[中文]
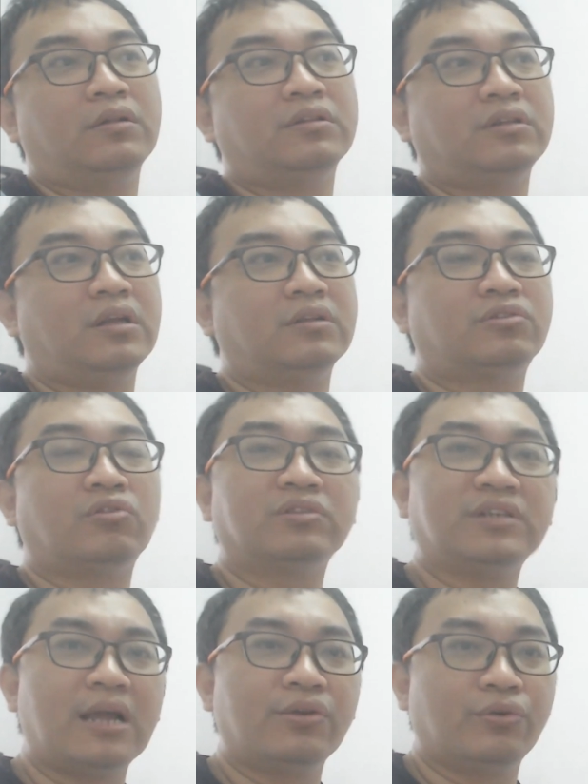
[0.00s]
呃，从
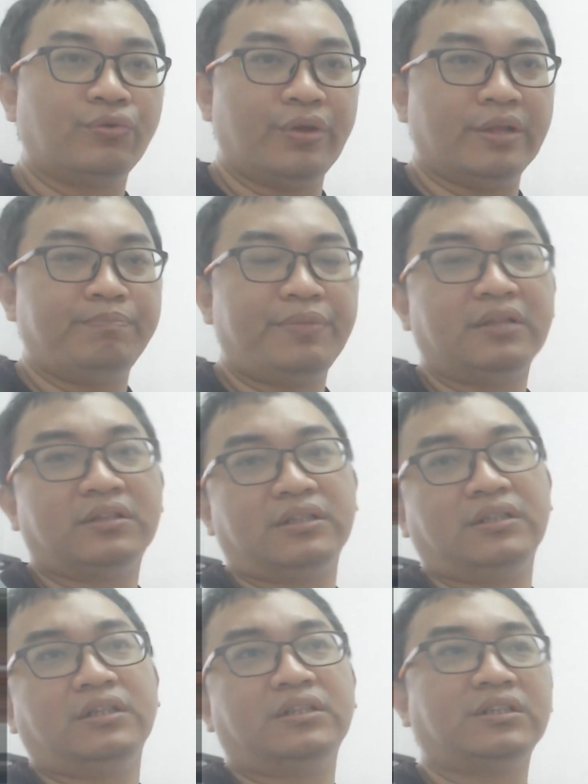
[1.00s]
加油员变成
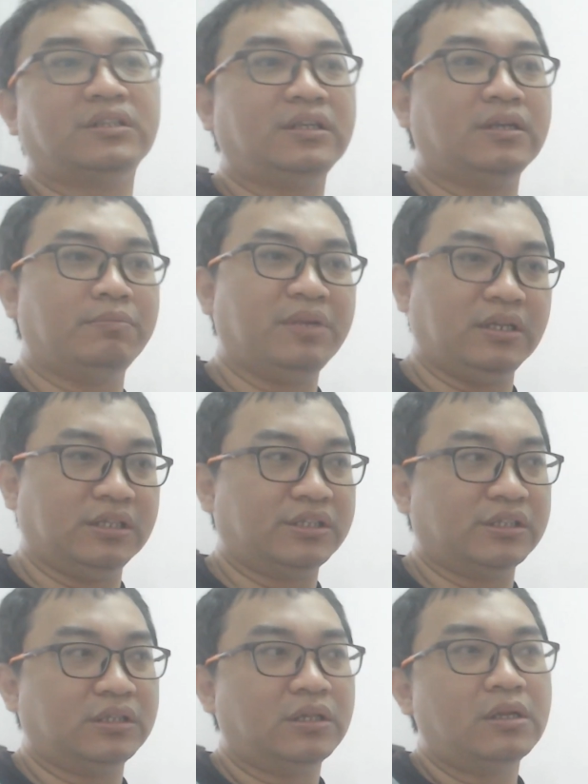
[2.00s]
了是一个命理
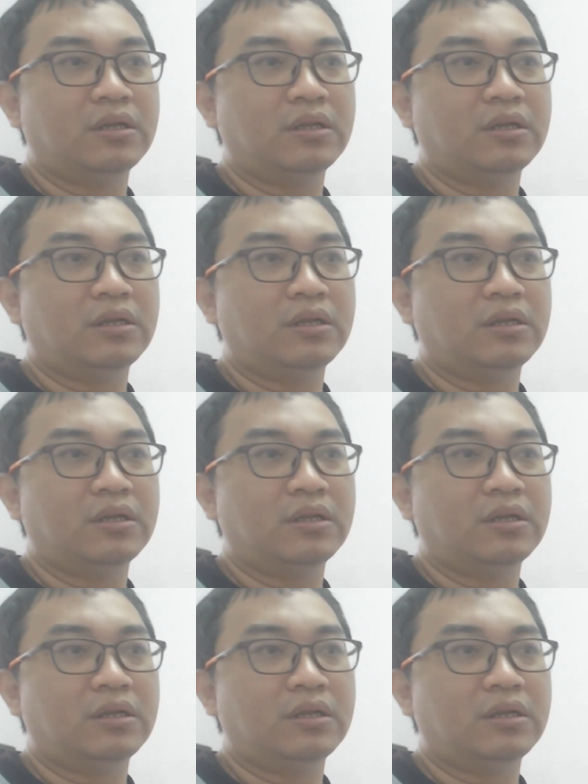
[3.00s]
师，